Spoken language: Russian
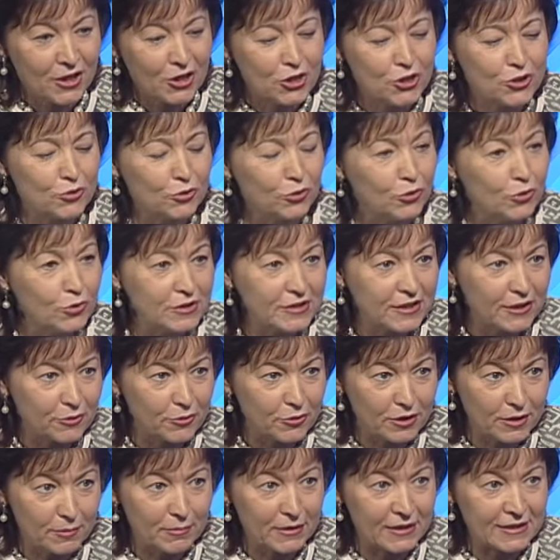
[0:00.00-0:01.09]
еще до
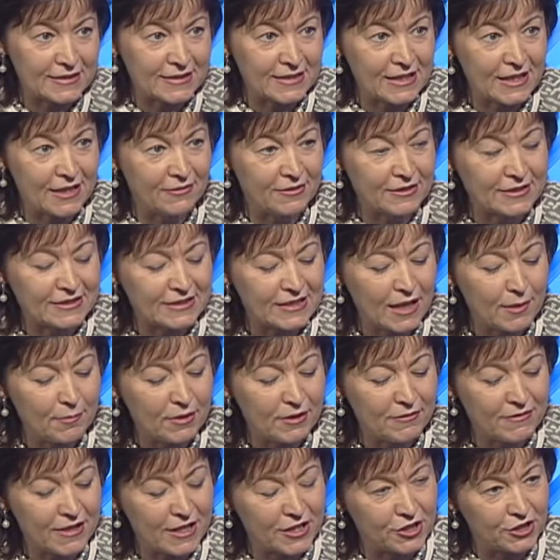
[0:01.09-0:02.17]
закона Моисеева,
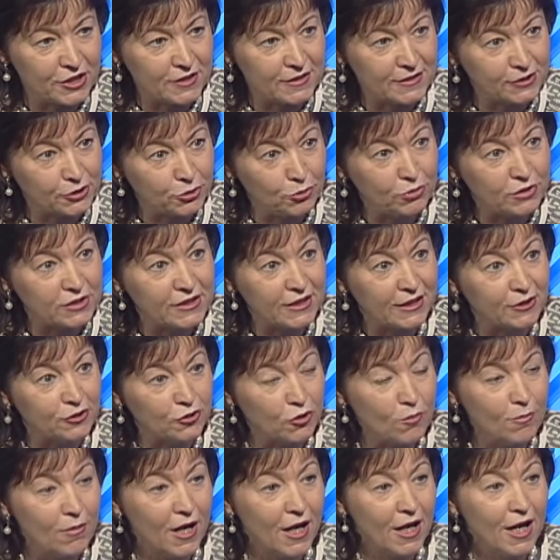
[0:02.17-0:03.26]
самые важные инструкции о
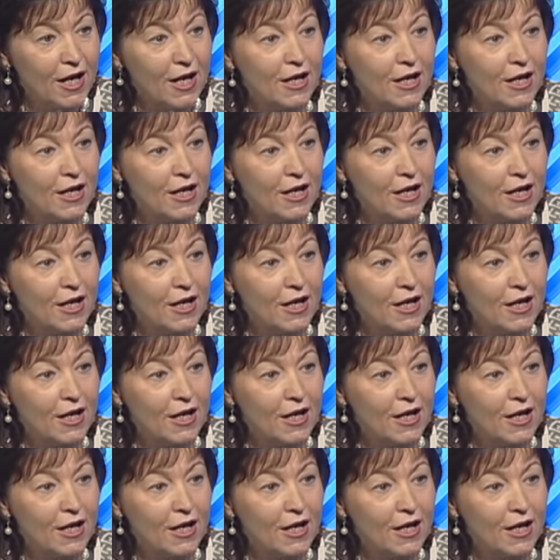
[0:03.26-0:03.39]
том,